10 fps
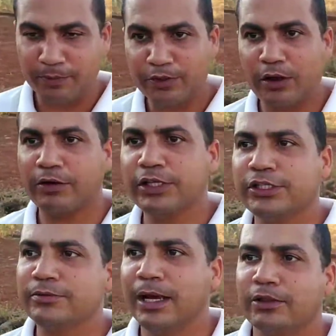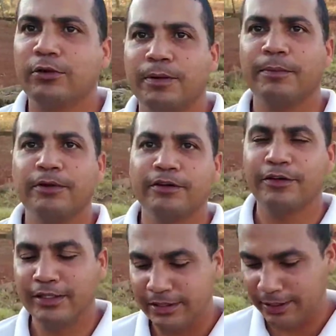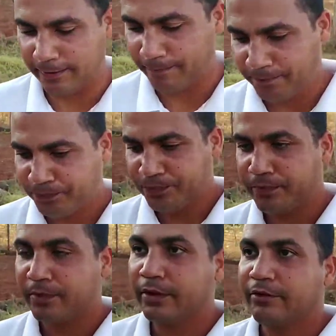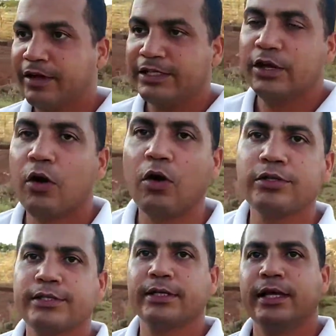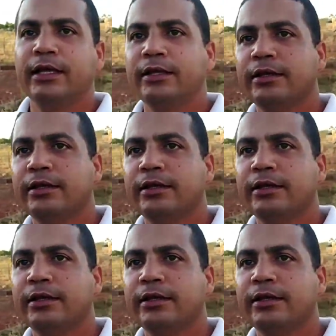O pessoal que desmatou para poder fazer fazer roça, né?